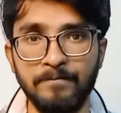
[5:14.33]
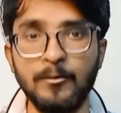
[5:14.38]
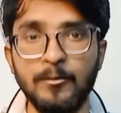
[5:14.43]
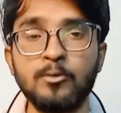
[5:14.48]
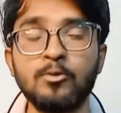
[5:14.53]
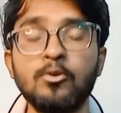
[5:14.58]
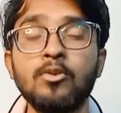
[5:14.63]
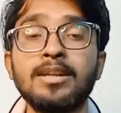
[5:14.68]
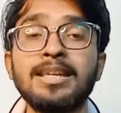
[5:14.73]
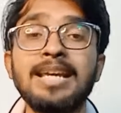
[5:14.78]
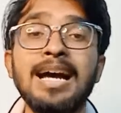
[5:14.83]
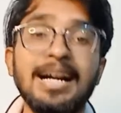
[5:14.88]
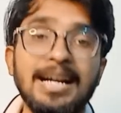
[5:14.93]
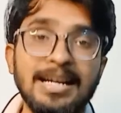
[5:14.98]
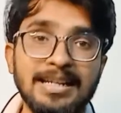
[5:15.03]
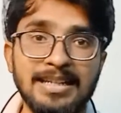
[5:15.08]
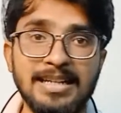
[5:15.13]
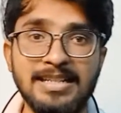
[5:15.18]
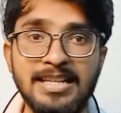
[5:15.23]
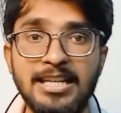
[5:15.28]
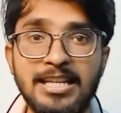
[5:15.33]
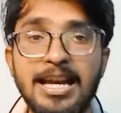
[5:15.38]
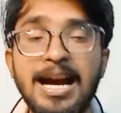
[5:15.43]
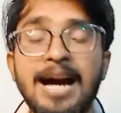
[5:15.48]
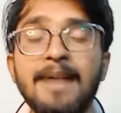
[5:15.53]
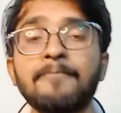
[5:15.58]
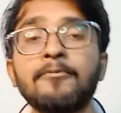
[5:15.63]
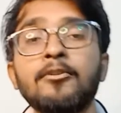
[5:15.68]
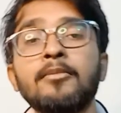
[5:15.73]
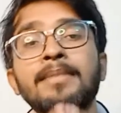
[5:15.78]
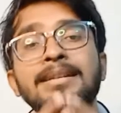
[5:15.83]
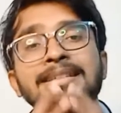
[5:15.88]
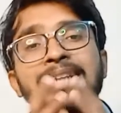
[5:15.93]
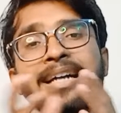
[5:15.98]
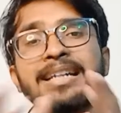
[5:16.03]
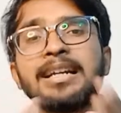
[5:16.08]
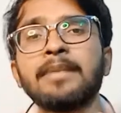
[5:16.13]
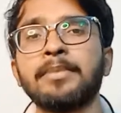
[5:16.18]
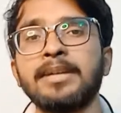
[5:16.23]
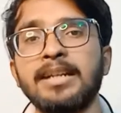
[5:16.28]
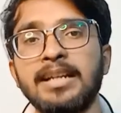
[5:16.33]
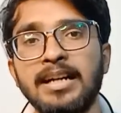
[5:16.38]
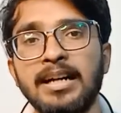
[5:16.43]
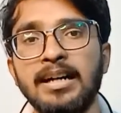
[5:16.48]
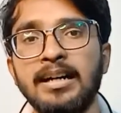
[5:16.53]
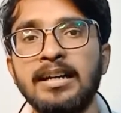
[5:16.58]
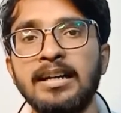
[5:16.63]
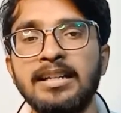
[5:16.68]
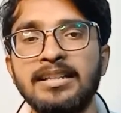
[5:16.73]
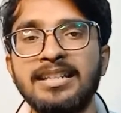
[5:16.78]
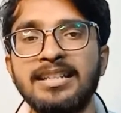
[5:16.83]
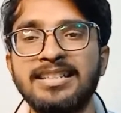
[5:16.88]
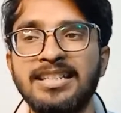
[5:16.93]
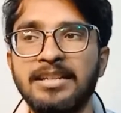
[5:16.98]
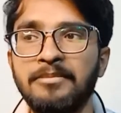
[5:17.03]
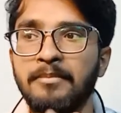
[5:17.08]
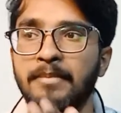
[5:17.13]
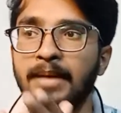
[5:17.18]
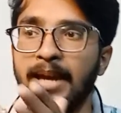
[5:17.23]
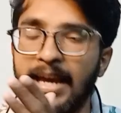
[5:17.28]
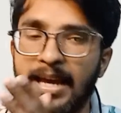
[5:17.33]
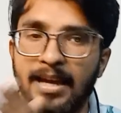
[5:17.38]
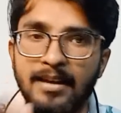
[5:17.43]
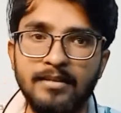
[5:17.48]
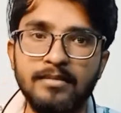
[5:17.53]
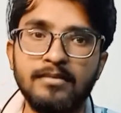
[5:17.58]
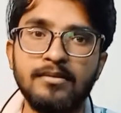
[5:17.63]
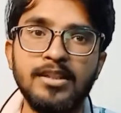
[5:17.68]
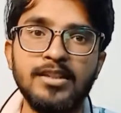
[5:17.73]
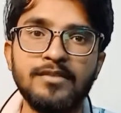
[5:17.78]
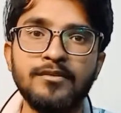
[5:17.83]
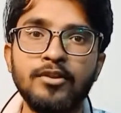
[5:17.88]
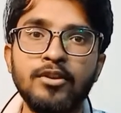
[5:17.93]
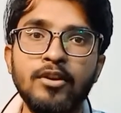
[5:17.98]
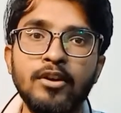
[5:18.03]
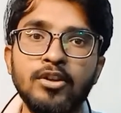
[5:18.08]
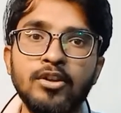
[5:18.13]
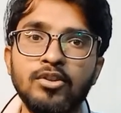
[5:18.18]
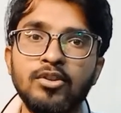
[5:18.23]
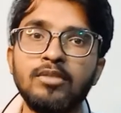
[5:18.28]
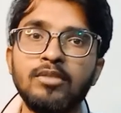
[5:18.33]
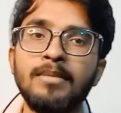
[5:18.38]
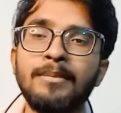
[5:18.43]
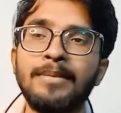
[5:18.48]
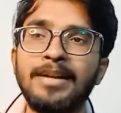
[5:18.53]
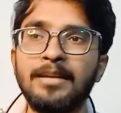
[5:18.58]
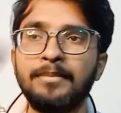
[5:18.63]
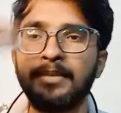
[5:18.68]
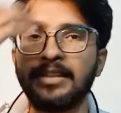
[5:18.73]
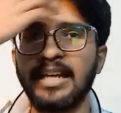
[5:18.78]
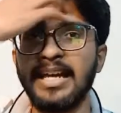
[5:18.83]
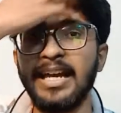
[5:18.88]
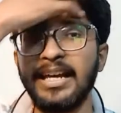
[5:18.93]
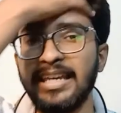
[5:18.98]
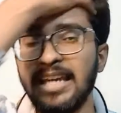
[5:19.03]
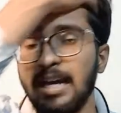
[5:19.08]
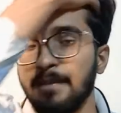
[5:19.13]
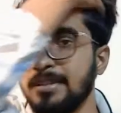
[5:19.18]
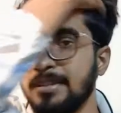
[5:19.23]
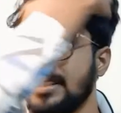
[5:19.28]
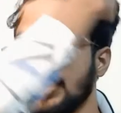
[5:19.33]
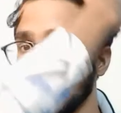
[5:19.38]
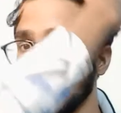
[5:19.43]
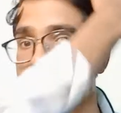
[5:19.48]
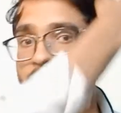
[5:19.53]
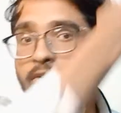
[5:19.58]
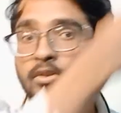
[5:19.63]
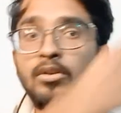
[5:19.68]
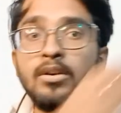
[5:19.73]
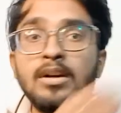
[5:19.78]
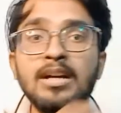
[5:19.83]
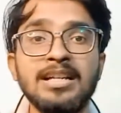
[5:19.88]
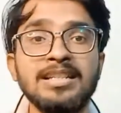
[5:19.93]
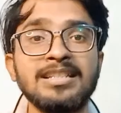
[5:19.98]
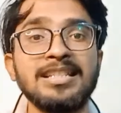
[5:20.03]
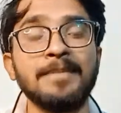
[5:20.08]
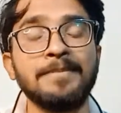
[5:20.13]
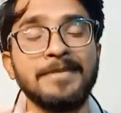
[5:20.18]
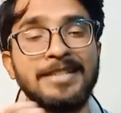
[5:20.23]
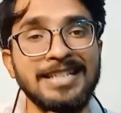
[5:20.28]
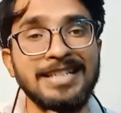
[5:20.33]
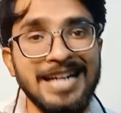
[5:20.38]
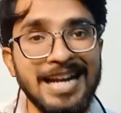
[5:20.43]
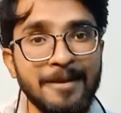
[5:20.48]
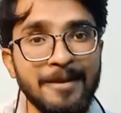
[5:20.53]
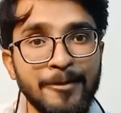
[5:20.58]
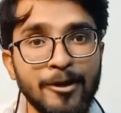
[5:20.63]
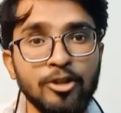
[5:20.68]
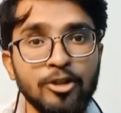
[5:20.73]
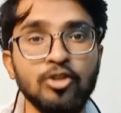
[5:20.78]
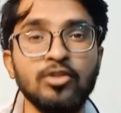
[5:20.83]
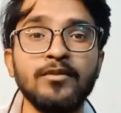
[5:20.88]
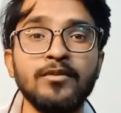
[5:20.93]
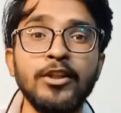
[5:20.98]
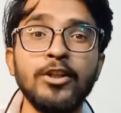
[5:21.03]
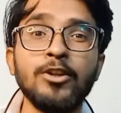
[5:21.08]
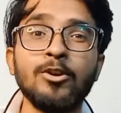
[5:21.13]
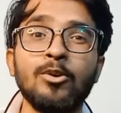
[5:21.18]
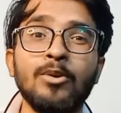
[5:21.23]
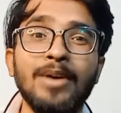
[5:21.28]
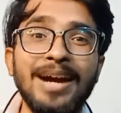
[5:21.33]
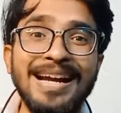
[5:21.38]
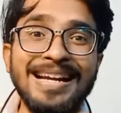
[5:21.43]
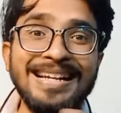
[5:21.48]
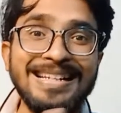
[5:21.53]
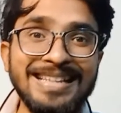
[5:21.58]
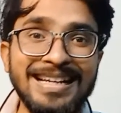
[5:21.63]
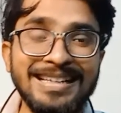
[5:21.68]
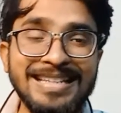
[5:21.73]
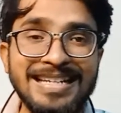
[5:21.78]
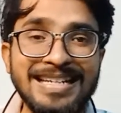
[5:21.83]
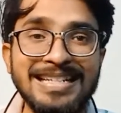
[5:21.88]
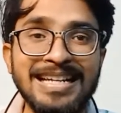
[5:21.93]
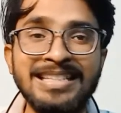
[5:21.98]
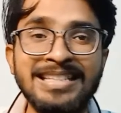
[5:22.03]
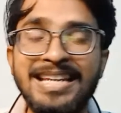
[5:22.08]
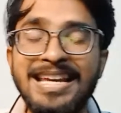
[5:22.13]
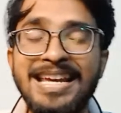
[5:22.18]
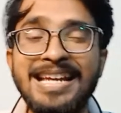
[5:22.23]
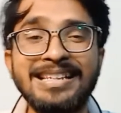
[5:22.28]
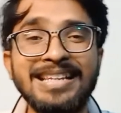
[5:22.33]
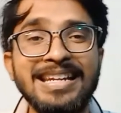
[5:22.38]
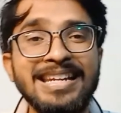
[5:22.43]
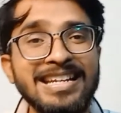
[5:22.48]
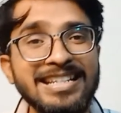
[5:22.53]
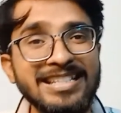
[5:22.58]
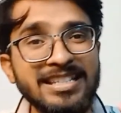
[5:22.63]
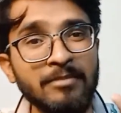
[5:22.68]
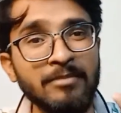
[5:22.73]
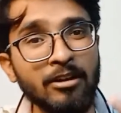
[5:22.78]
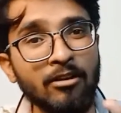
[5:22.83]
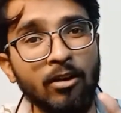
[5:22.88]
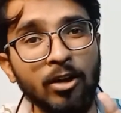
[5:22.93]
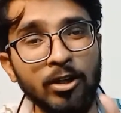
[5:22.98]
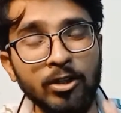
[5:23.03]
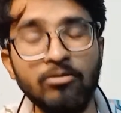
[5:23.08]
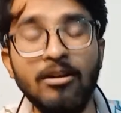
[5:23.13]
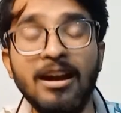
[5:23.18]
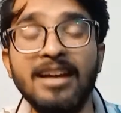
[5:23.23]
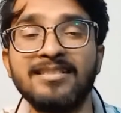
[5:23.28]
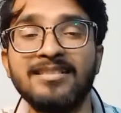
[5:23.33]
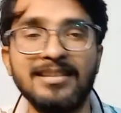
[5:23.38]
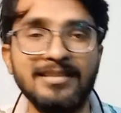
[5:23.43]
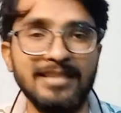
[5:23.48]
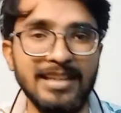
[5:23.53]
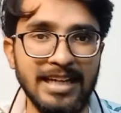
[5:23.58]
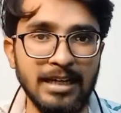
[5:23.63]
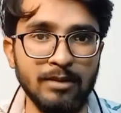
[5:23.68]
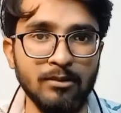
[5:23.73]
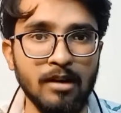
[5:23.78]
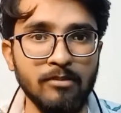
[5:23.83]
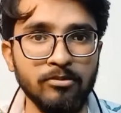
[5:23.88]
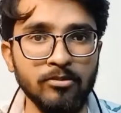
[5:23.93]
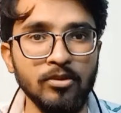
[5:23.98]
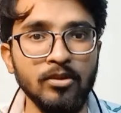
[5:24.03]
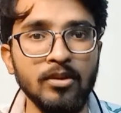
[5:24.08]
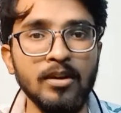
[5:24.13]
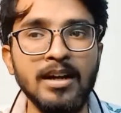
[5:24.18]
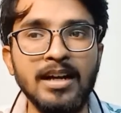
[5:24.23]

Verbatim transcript: उसको क्या करना चाहिए आपको बताना पड़ेगा जैसे मैं इस वीडियो की शुरू में मैंने बताया कि आप इस चैनल को सब्सक्राइब कर दो वीडियो को एंड तक देखना ये एक तरीके से मैं कॉल टू एक्शन दे रहा हूँ आपको